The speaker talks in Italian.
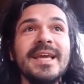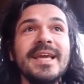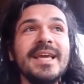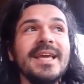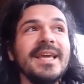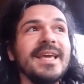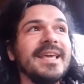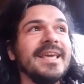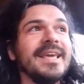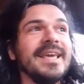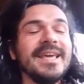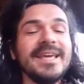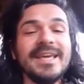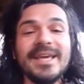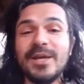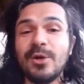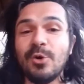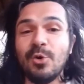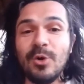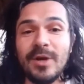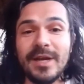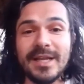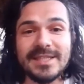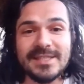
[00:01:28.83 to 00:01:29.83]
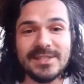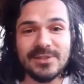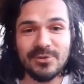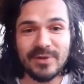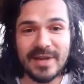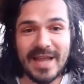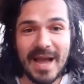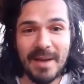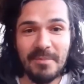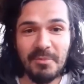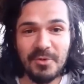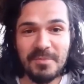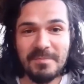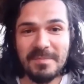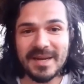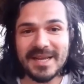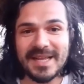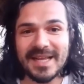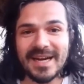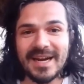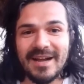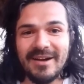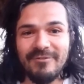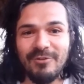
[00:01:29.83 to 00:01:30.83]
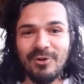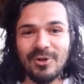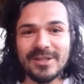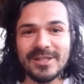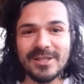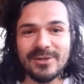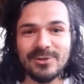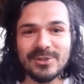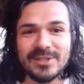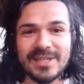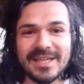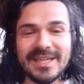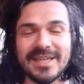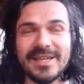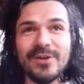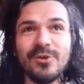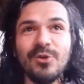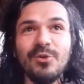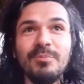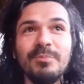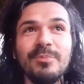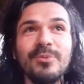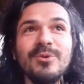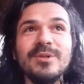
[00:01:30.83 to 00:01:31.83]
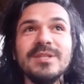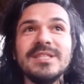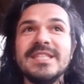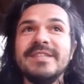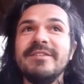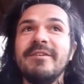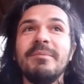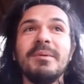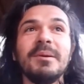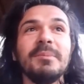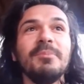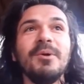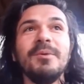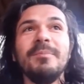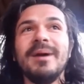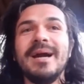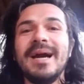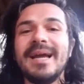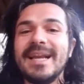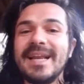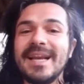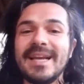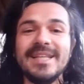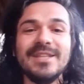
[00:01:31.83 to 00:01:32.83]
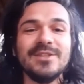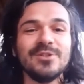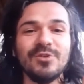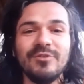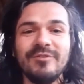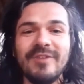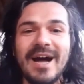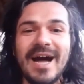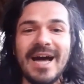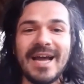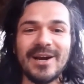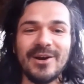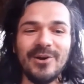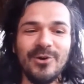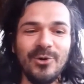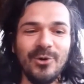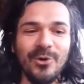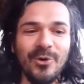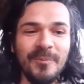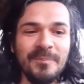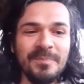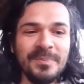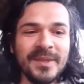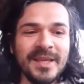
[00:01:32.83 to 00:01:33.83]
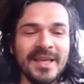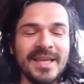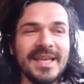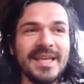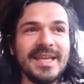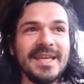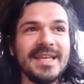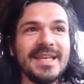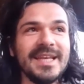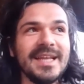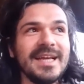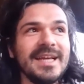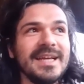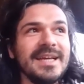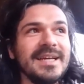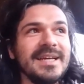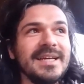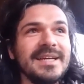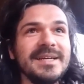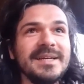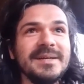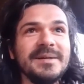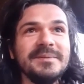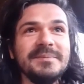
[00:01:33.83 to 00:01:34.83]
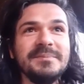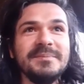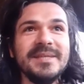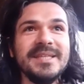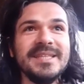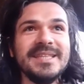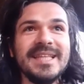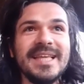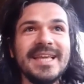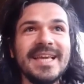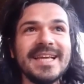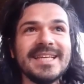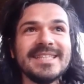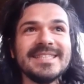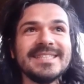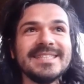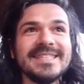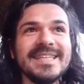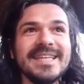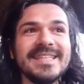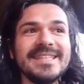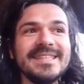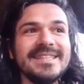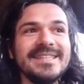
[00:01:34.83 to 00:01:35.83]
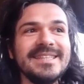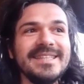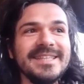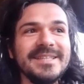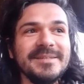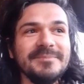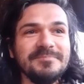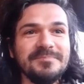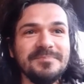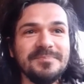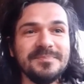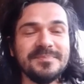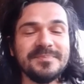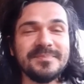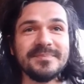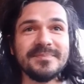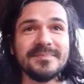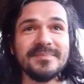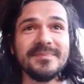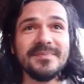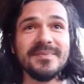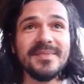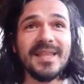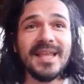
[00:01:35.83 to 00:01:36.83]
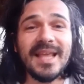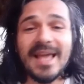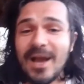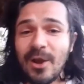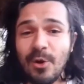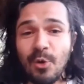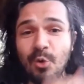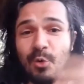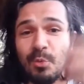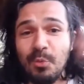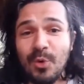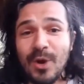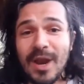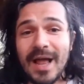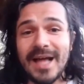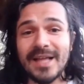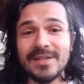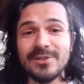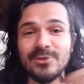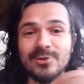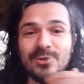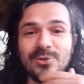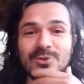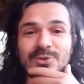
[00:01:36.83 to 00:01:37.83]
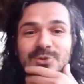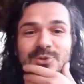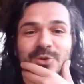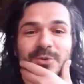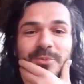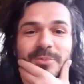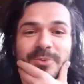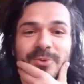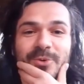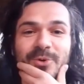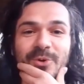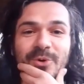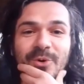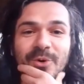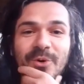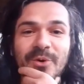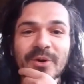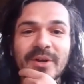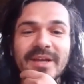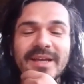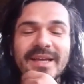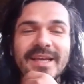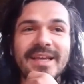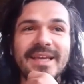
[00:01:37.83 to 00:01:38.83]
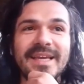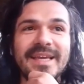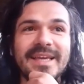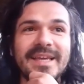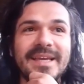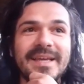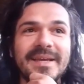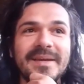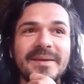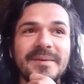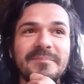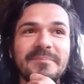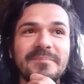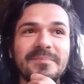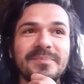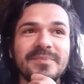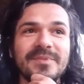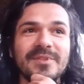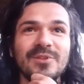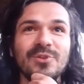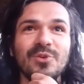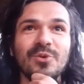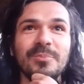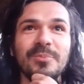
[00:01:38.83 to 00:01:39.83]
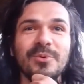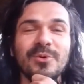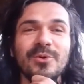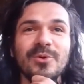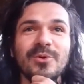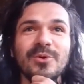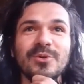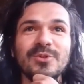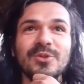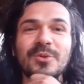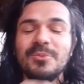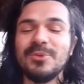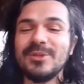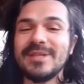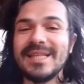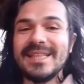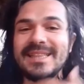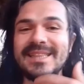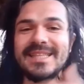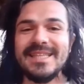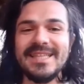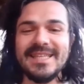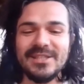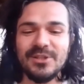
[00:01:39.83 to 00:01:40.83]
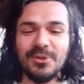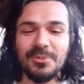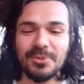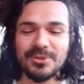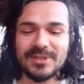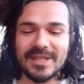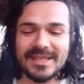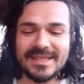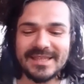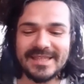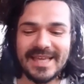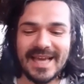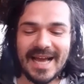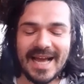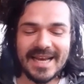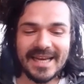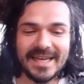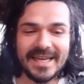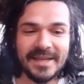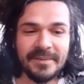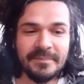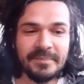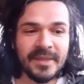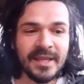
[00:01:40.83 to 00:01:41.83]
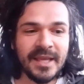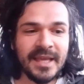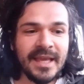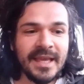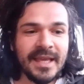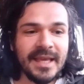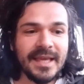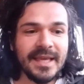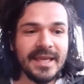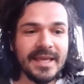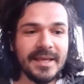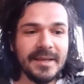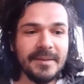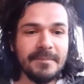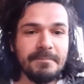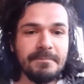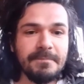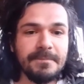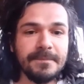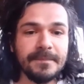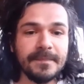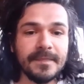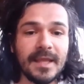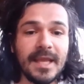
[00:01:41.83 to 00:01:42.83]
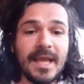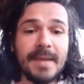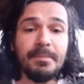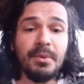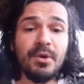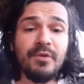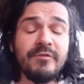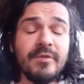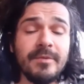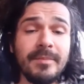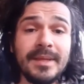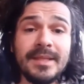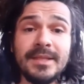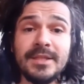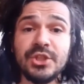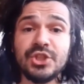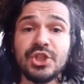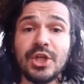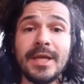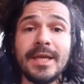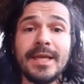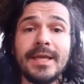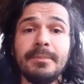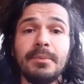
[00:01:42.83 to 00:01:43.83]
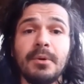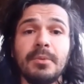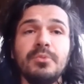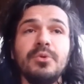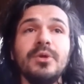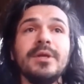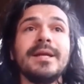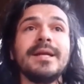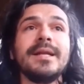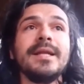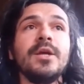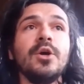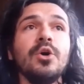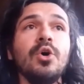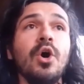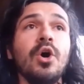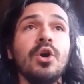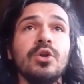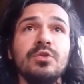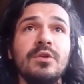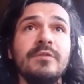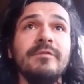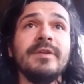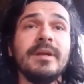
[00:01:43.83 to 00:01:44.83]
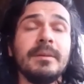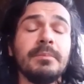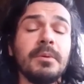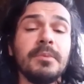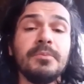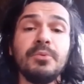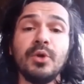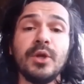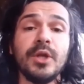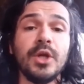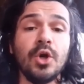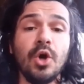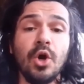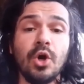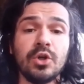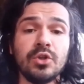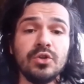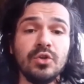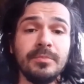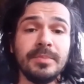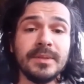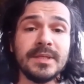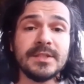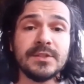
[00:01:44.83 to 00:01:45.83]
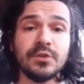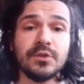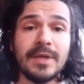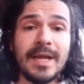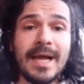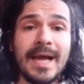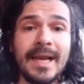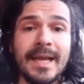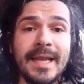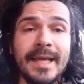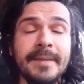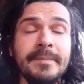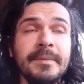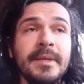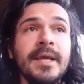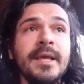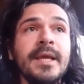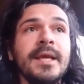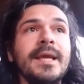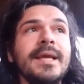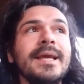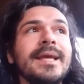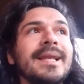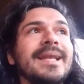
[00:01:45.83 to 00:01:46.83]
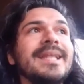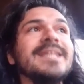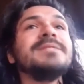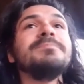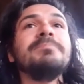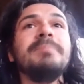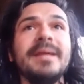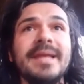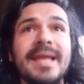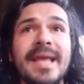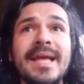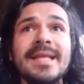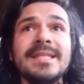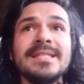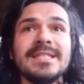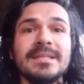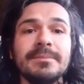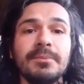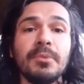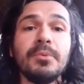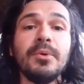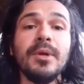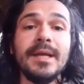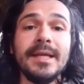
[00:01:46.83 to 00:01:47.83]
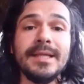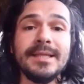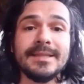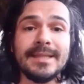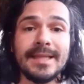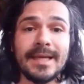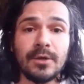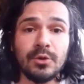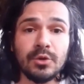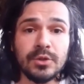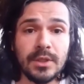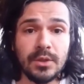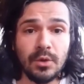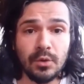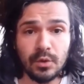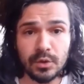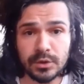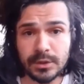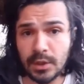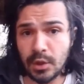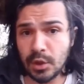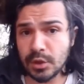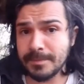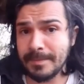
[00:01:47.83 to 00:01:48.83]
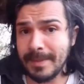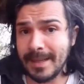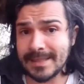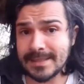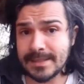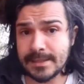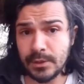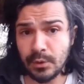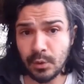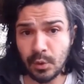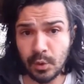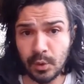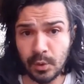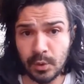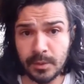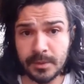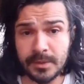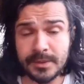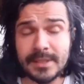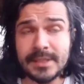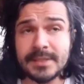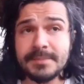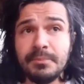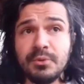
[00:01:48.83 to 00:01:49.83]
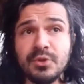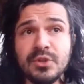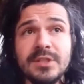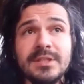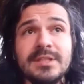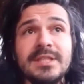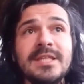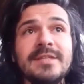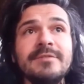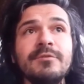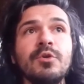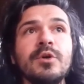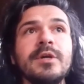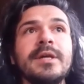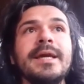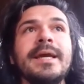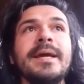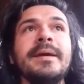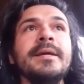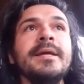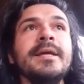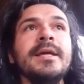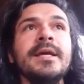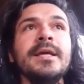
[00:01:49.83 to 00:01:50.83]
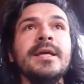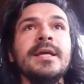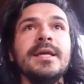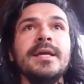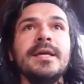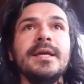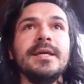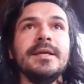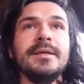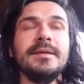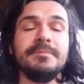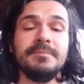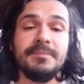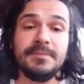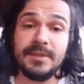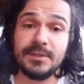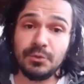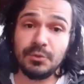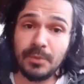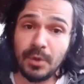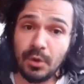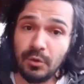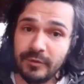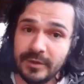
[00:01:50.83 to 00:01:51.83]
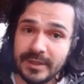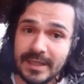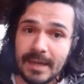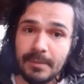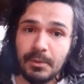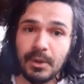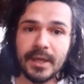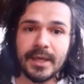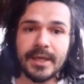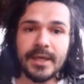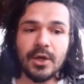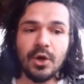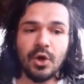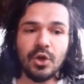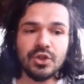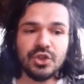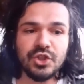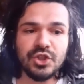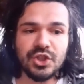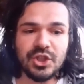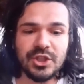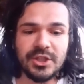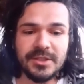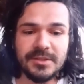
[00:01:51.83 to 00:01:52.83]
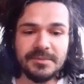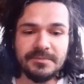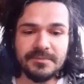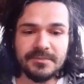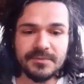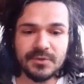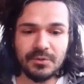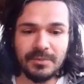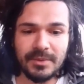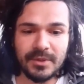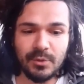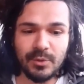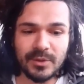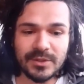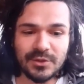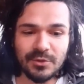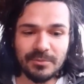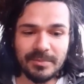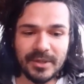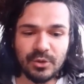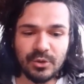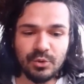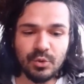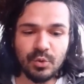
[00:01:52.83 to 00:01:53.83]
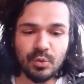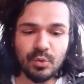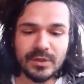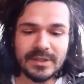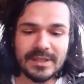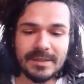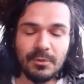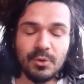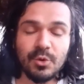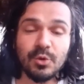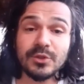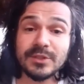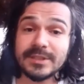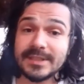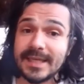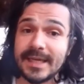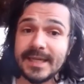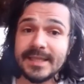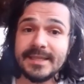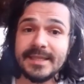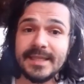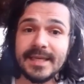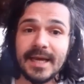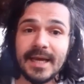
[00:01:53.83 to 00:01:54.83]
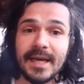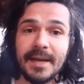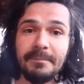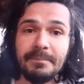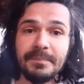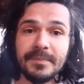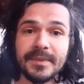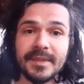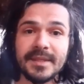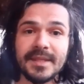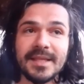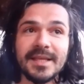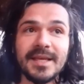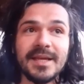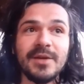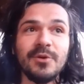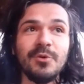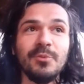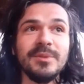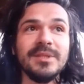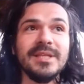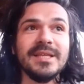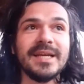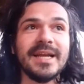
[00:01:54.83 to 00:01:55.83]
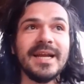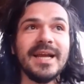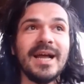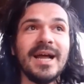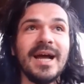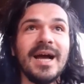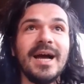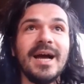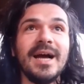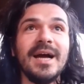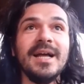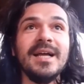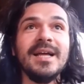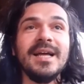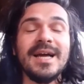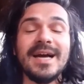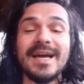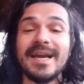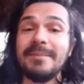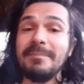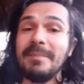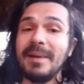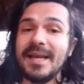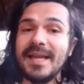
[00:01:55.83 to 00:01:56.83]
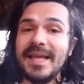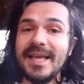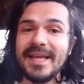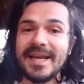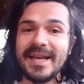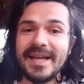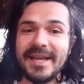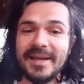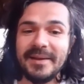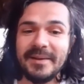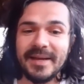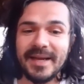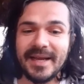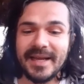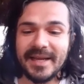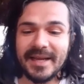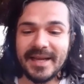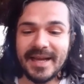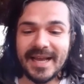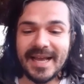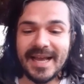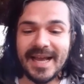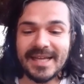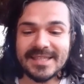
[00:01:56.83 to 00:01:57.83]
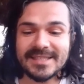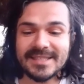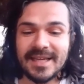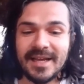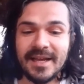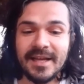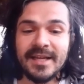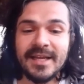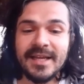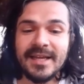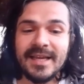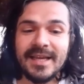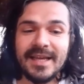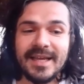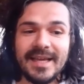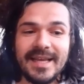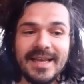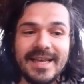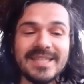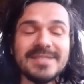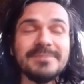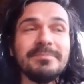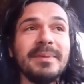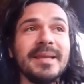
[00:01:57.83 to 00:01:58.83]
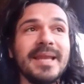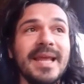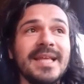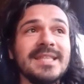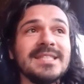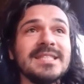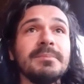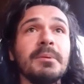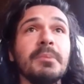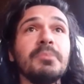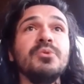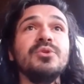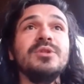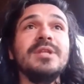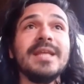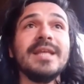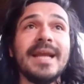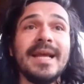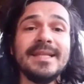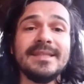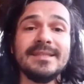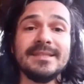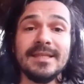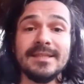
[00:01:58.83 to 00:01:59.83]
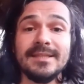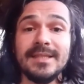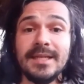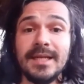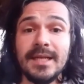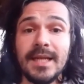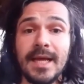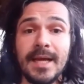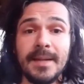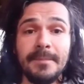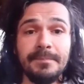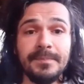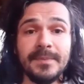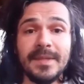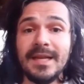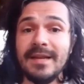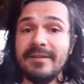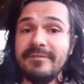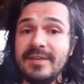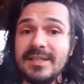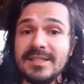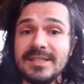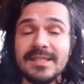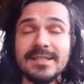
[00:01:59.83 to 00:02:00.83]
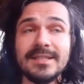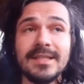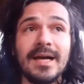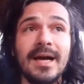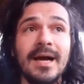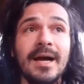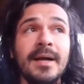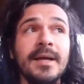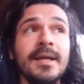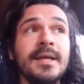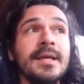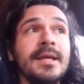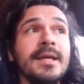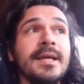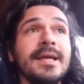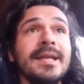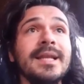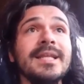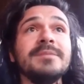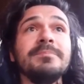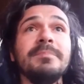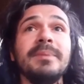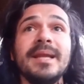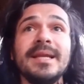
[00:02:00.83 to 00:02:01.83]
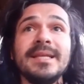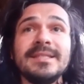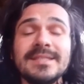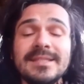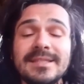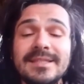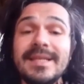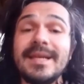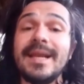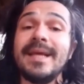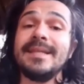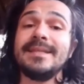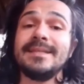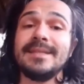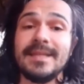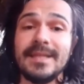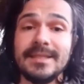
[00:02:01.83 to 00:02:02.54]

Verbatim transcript: e che collezioniamo in maniera a volte così anche compulsiva per poi magari ritrovarlo in, eh, in dei cassetti accumulato dopo, eh, dopo, dopo, tanti, dopo tanti, anni. E, ehm, e, poi ovviamente c'è anche proprio il ricordo, il vero e proprio ricordo personale, eh, l'esperienza proprio all'interno dello, dello spazio espositivo che eh, insomma lo vediamo anche oggi, insomma in questo periodo in cui siamo costretti a, mm, dire, a rimanere eh, a casa, eh, l'esperienza proprio diretta della, della visita e l'esperienza diretta